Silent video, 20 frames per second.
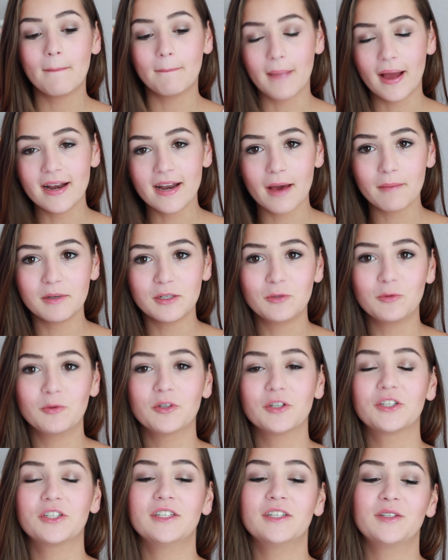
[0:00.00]
mein
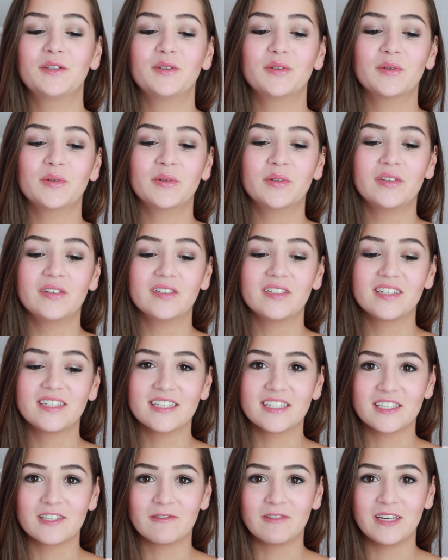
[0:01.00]
Abiturschnitt und
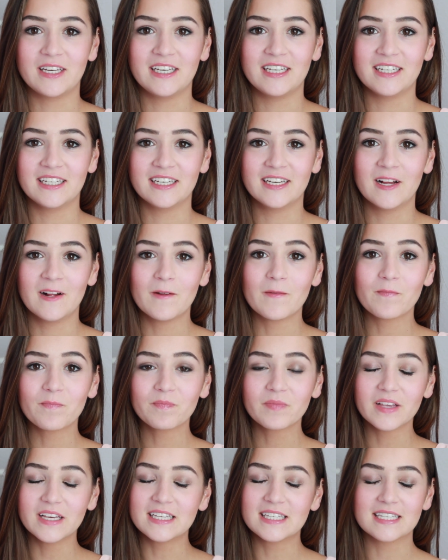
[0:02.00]
deswegen
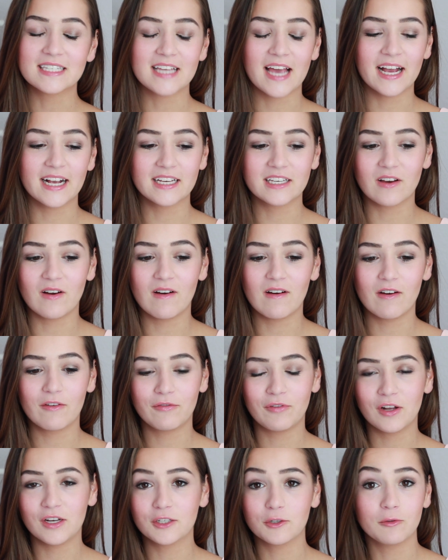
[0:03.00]
ist es eigentlich auch
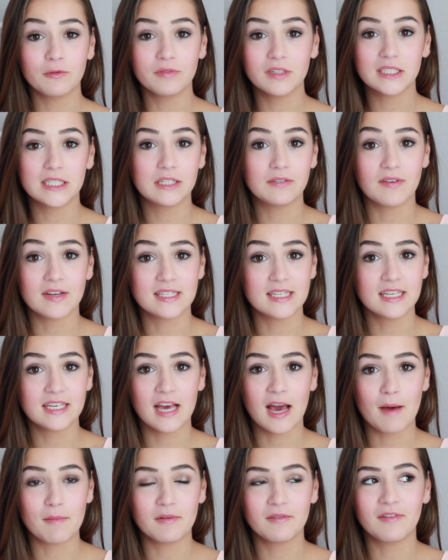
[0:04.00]
völlig unwichtig, was
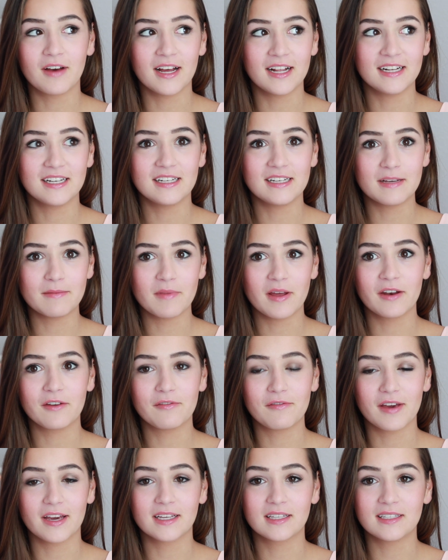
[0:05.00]
ich habe, weil im
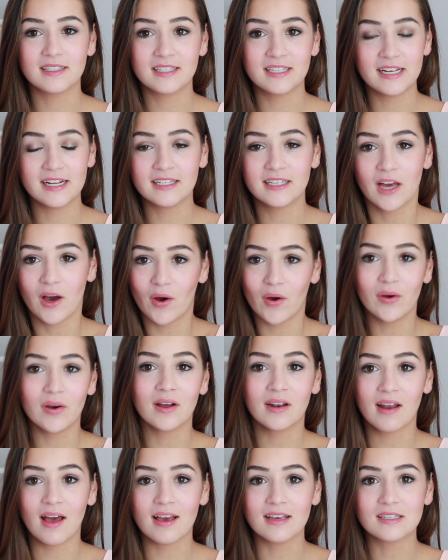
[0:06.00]
Endeffekt zählt ja
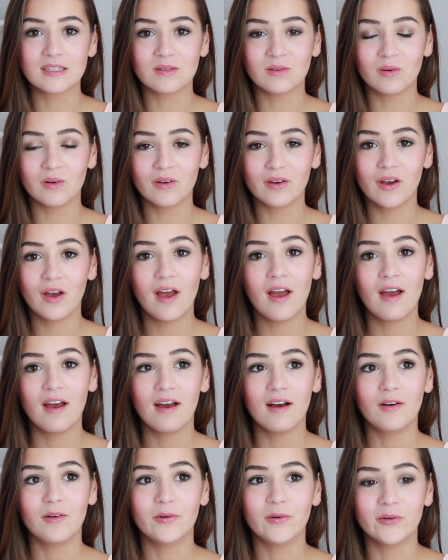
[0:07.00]
eure Leistung
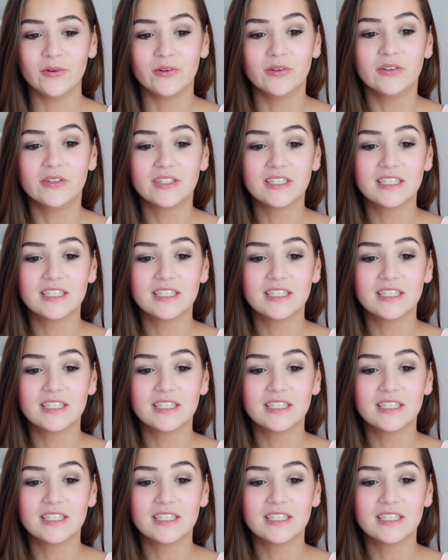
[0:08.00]
und